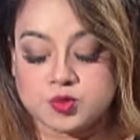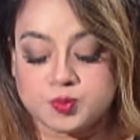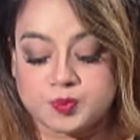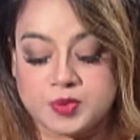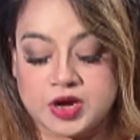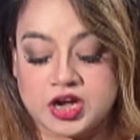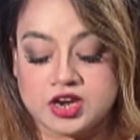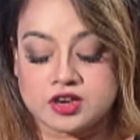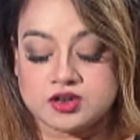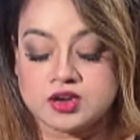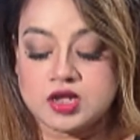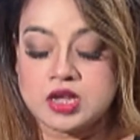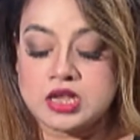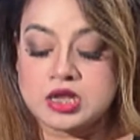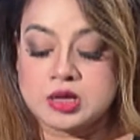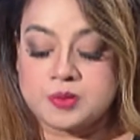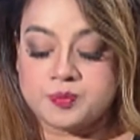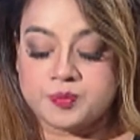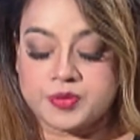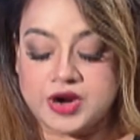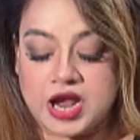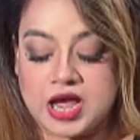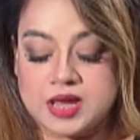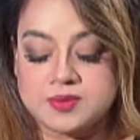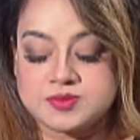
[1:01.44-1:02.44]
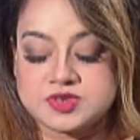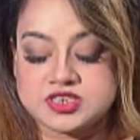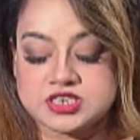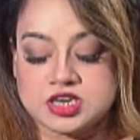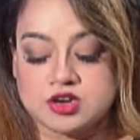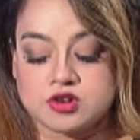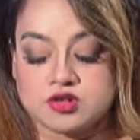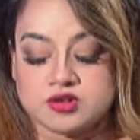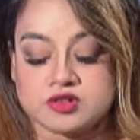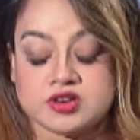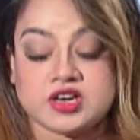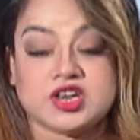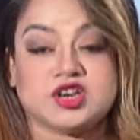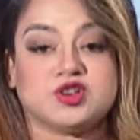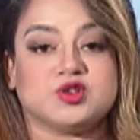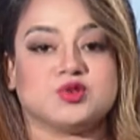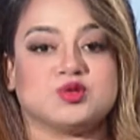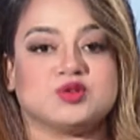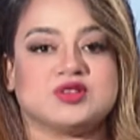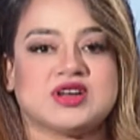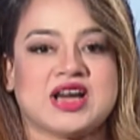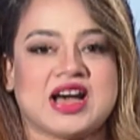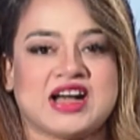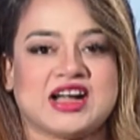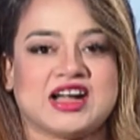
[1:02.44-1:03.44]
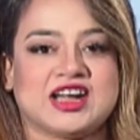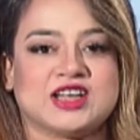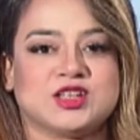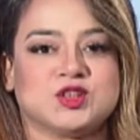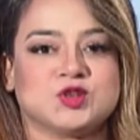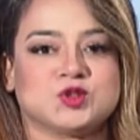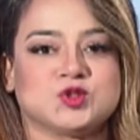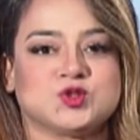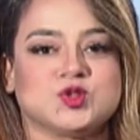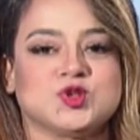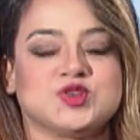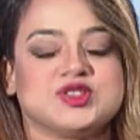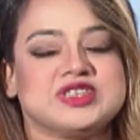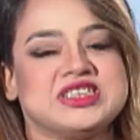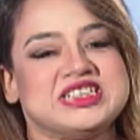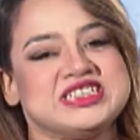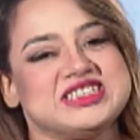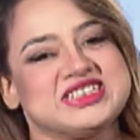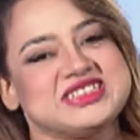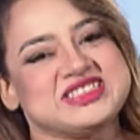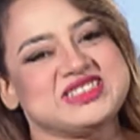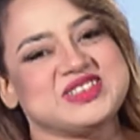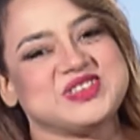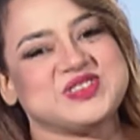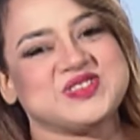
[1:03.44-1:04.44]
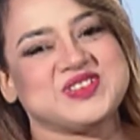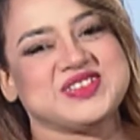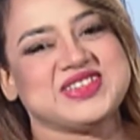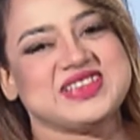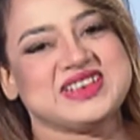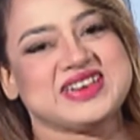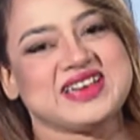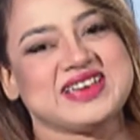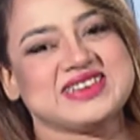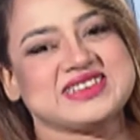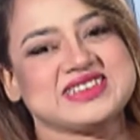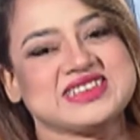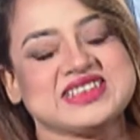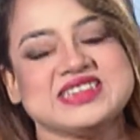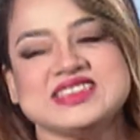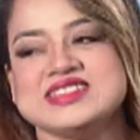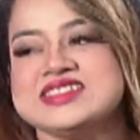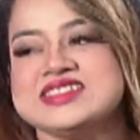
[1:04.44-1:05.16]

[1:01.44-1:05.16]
রূপায়ণ প্রাইম টাওয়ার গ্রিন রোড ঢাকা দর্শক নিয়ে যাচ্ছি অতিথির কাছে